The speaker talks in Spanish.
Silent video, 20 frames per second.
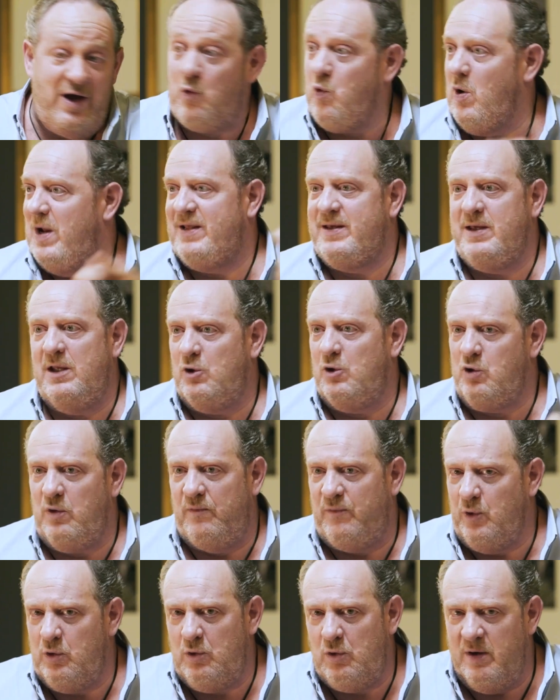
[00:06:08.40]
cualquier otro
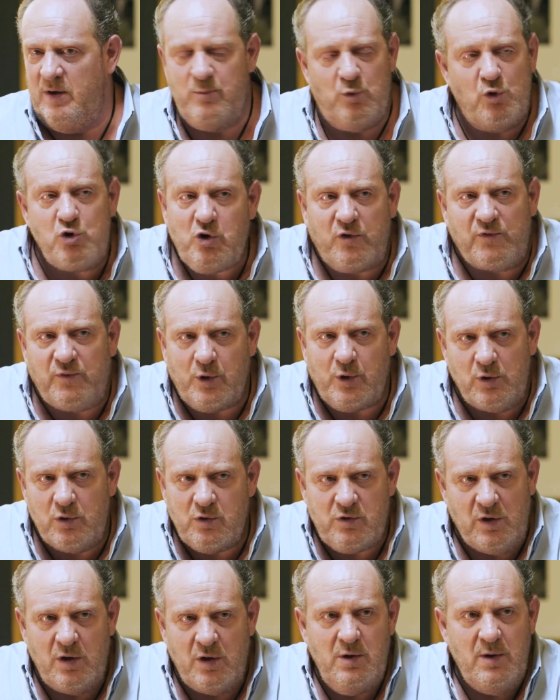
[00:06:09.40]
fondo, hay muchos fondos.
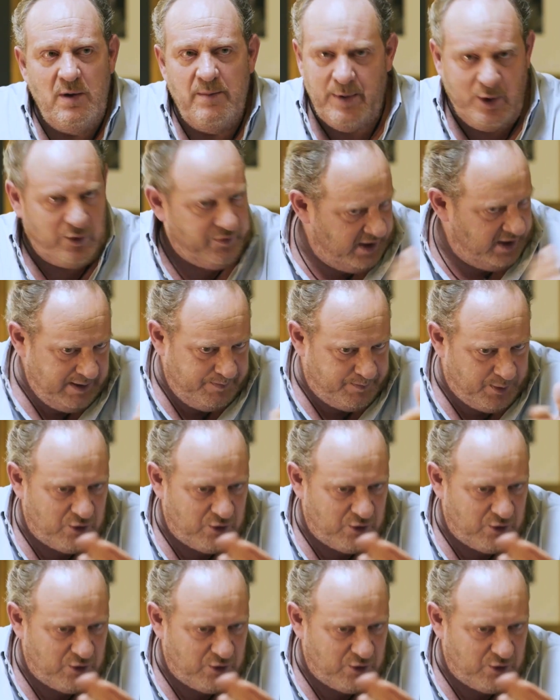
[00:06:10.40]
Pero, tú,